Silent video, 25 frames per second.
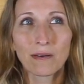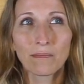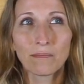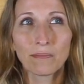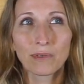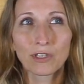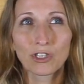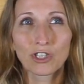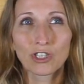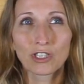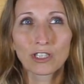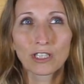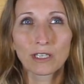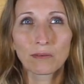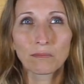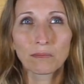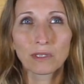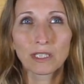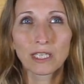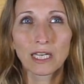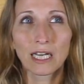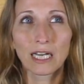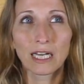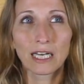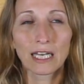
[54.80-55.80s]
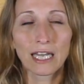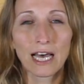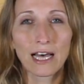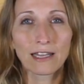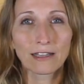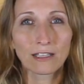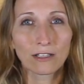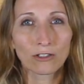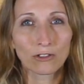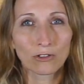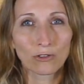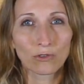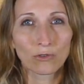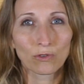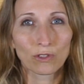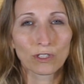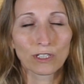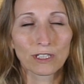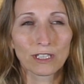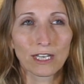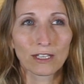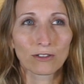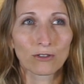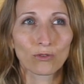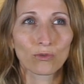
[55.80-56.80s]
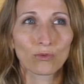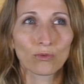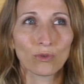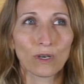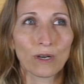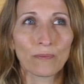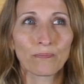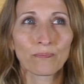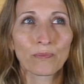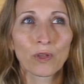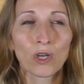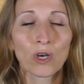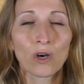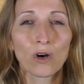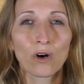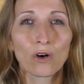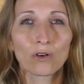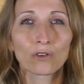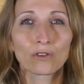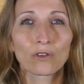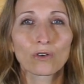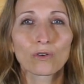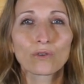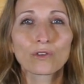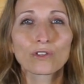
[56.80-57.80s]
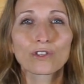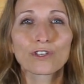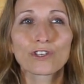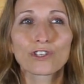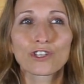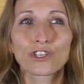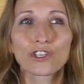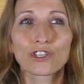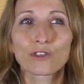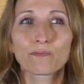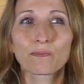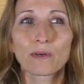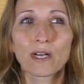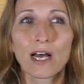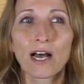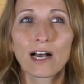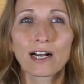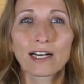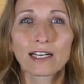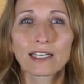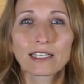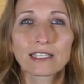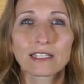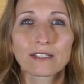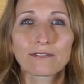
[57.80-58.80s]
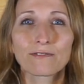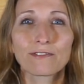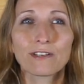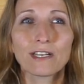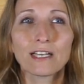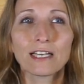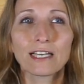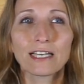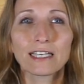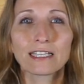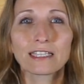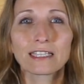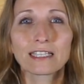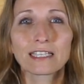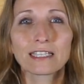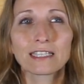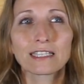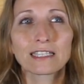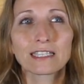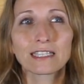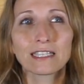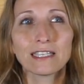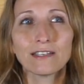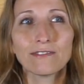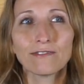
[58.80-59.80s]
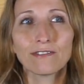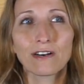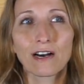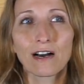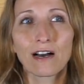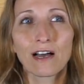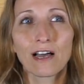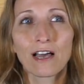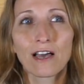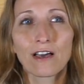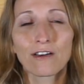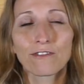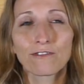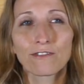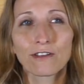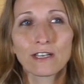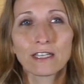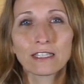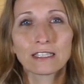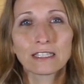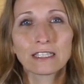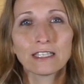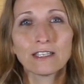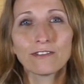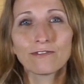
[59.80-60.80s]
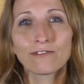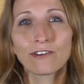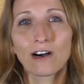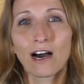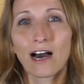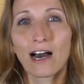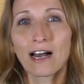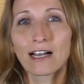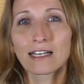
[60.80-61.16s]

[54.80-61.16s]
bestimmte Klang zu der Natur. Und russische Sprache ist viel intensiver, viel tiefer